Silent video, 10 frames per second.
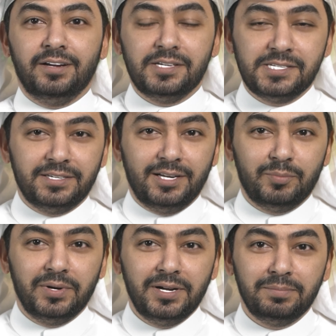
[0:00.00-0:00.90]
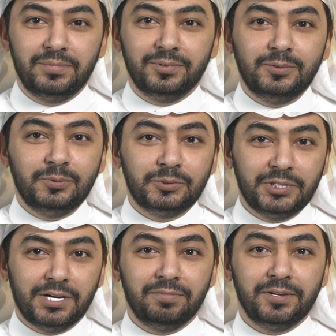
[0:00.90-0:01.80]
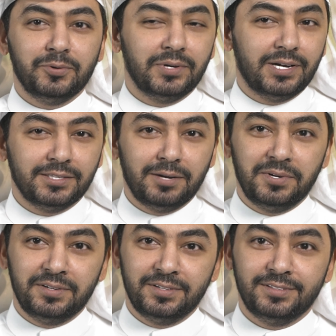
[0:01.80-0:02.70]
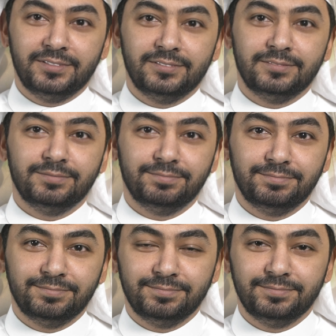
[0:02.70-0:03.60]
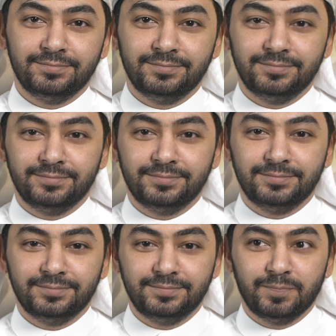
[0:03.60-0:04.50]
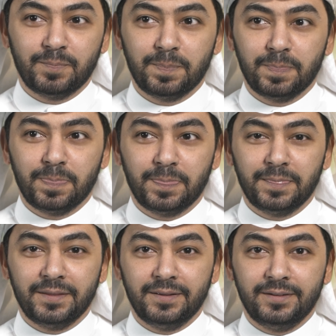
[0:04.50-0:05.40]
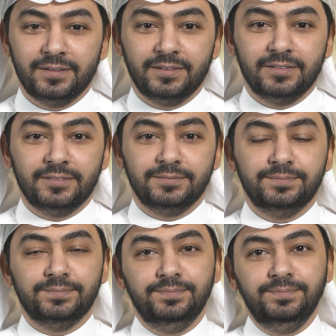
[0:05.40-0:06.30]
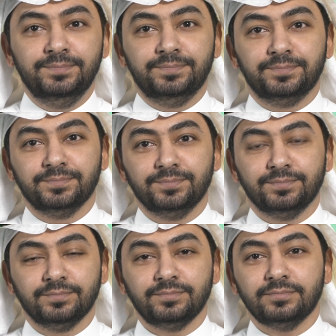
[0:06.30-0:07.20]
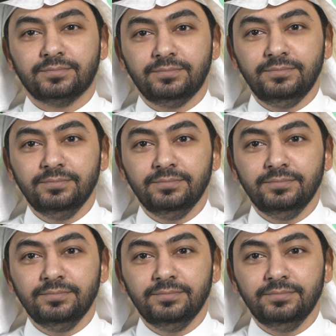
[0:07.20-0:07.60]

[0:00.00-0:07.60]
أنا حسين الحباب وشغفي هو الخطابة طيب كويس آه، نبدأ السؤال الأول عن شغفك